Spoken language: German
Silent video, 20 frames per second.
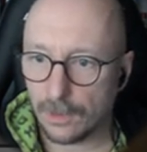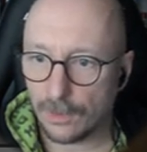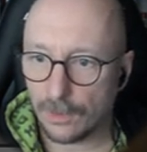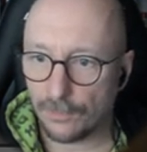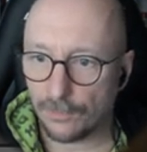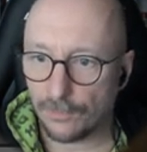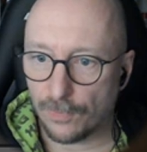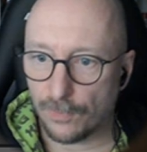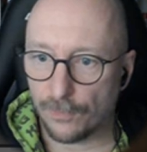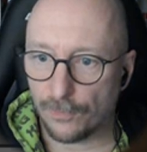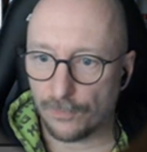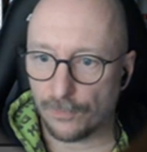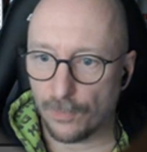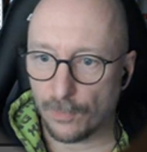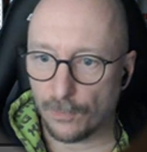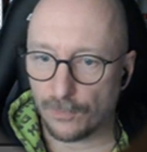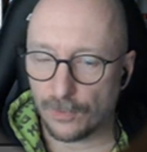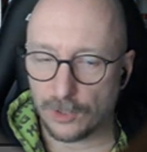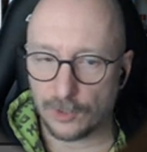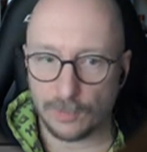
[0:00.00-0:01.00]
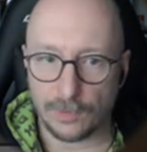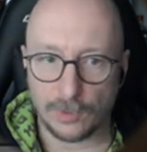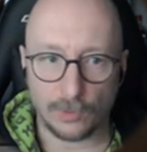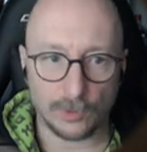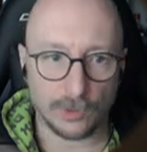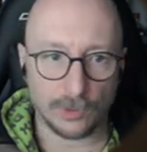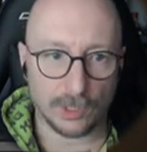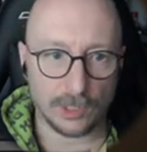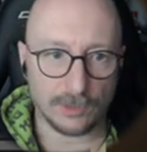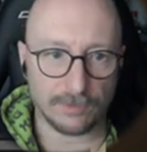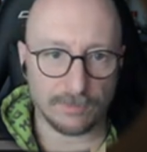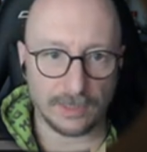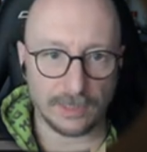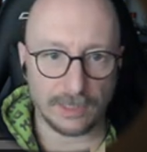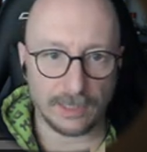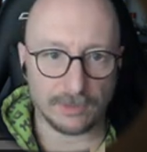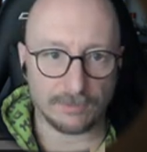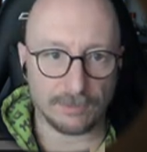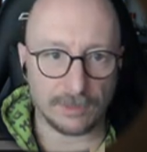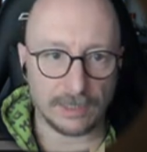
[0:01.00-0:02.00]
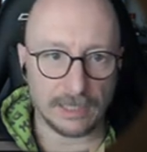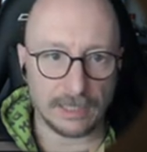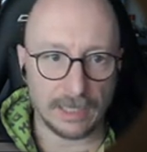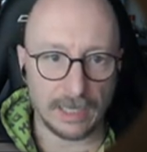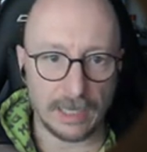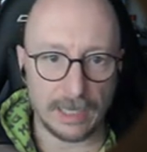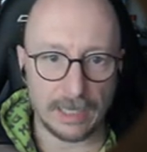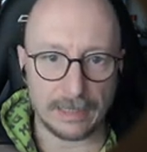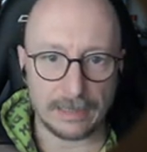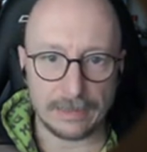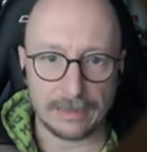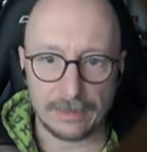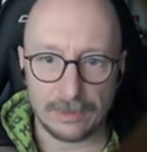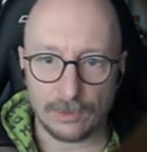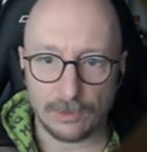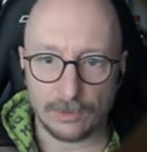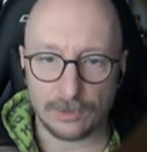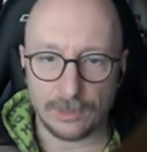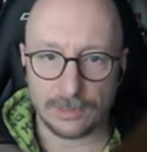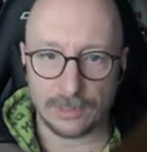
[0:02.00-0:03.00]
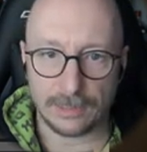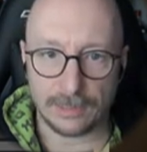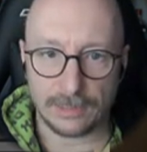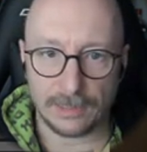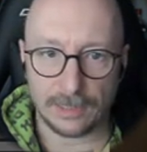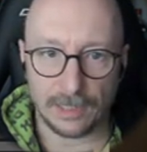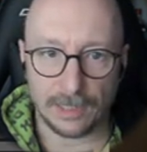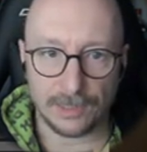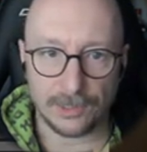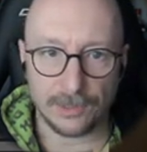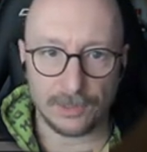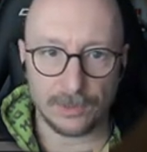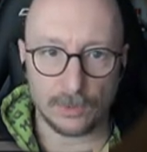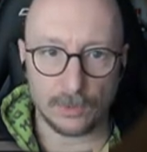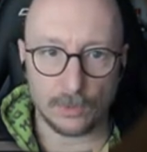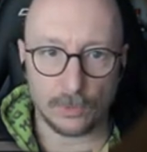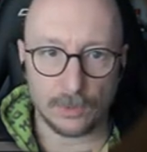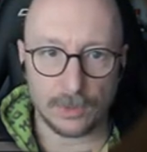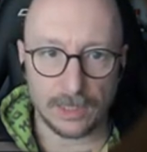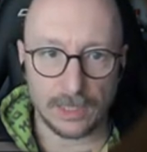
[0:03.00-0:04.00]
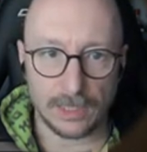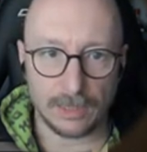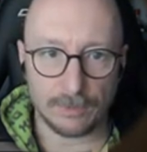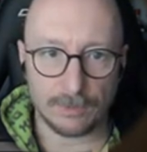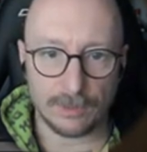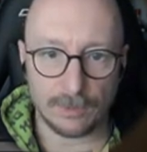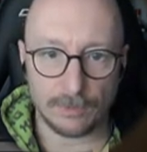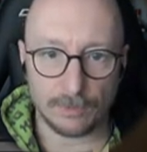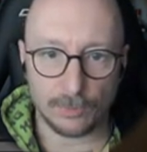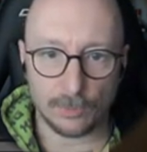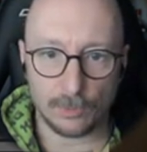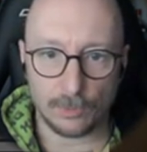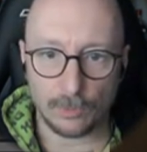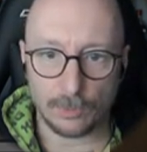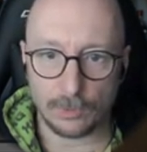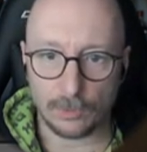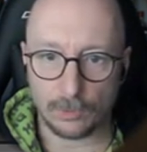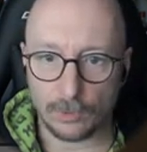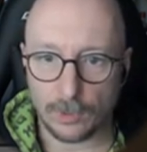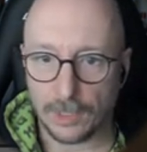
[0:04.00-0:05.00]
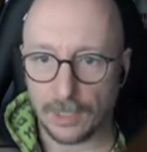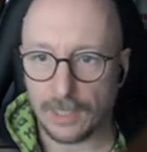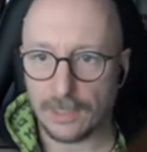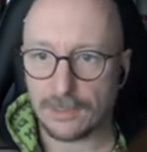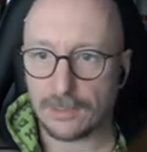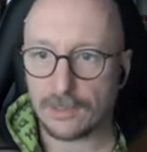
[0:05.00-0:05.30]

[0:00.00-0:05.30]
545 45 mal 39. War ja irgendwie klar. Und das ist das gleiche. Okay, bisschen Brot. Okay, alles